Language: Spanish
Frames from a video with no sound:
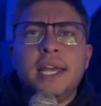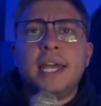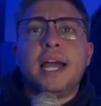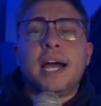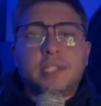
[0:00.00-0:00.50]

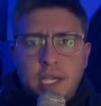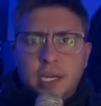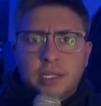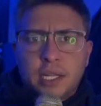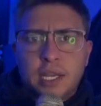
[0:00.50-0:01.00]

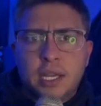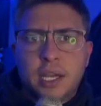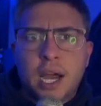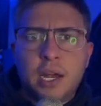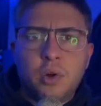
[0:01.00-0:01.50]
acierte
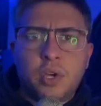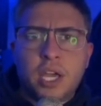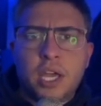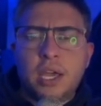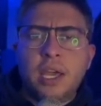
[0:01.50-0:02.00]
a lo
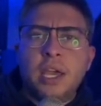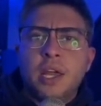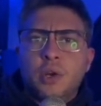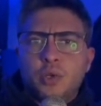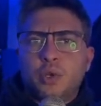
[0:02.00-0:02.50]
que
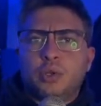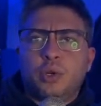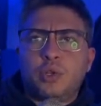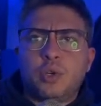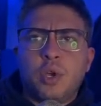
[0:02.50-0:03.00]
nosotros